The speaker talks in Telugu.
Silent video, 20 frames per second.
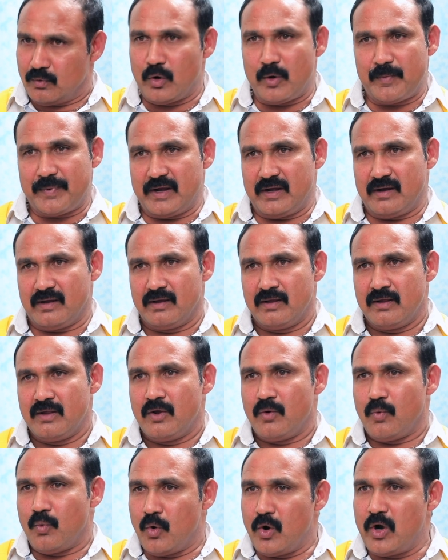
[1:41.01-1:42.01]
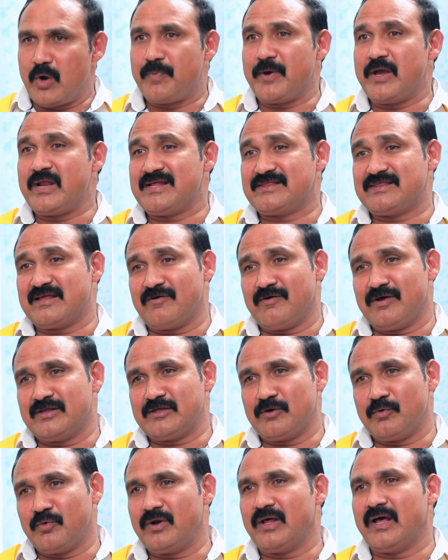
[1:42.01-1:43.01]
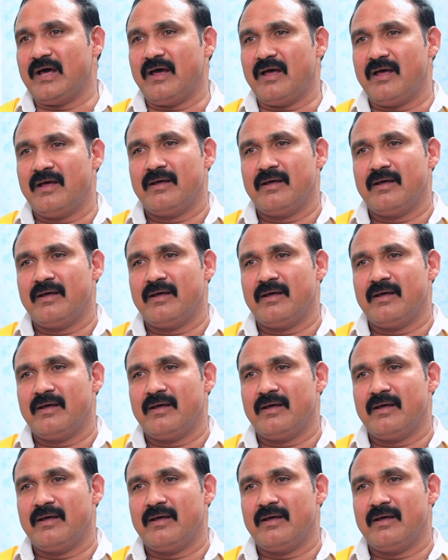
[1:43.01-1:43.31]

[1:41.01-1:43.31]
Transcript: ఓడిపోయినా ఓడిపోయిన తర్వాత కూడా